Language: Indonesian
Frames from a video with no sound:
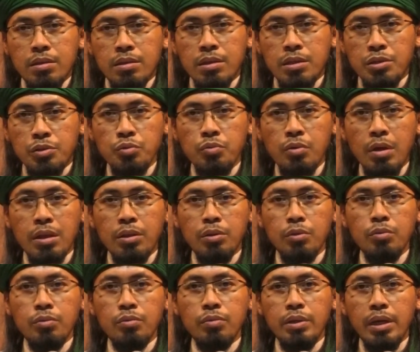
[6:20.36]

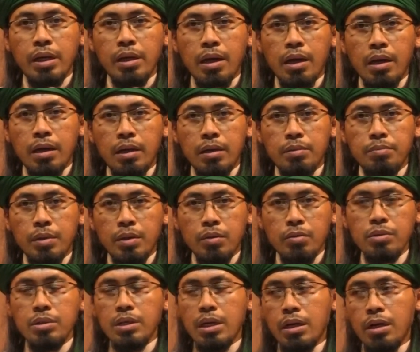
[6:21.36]
sesuatu yang akan
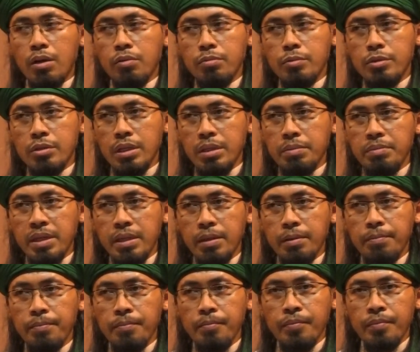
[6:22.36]
merusak kaum
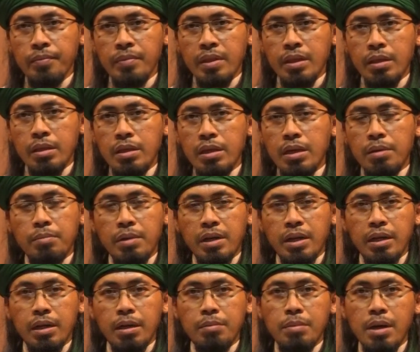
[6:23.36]
muslimin jika
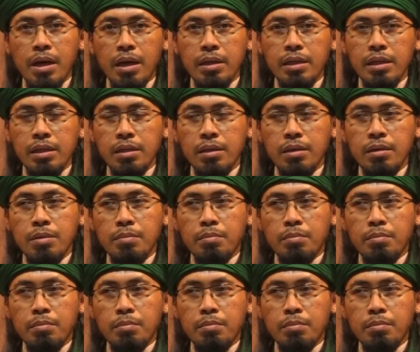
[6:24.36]
mereka baik,